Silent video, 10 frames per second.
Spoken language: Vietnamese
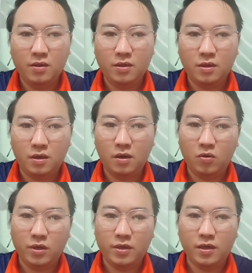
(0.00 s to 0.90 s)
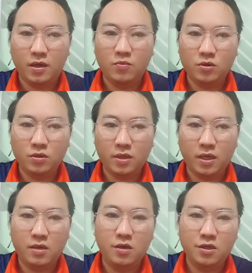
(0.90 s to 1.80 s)
cho lầu nó chỉ lấy một cho
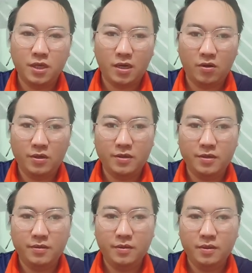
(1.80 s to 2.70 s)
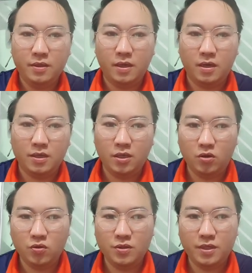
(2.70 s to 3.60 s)
cái khứ sai lo chứ chỉ lấy
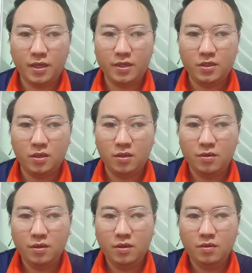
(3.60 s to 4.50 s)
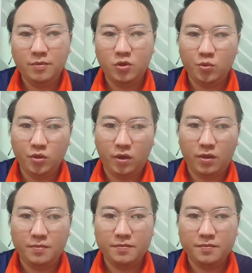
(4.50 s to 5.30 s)
chiều dùng sai giờ mình tu mình nhậu